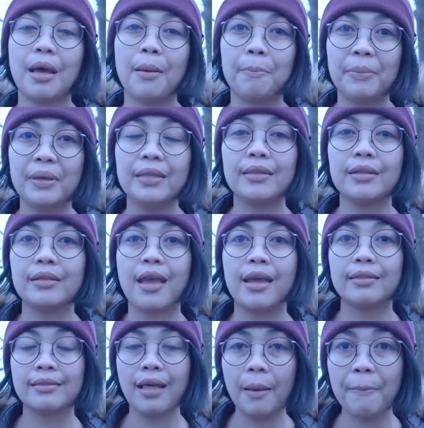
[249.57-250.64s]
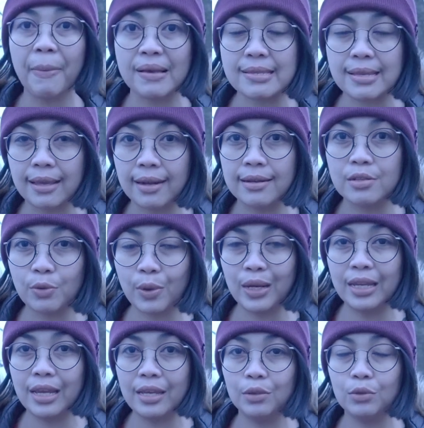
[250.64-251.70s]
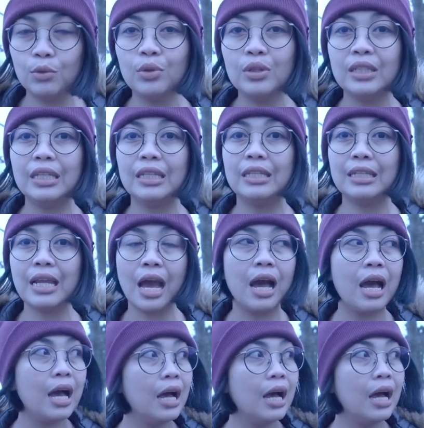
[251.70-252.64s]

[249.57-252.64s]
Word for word: tapi ternyata pasaran Swedia itu tidak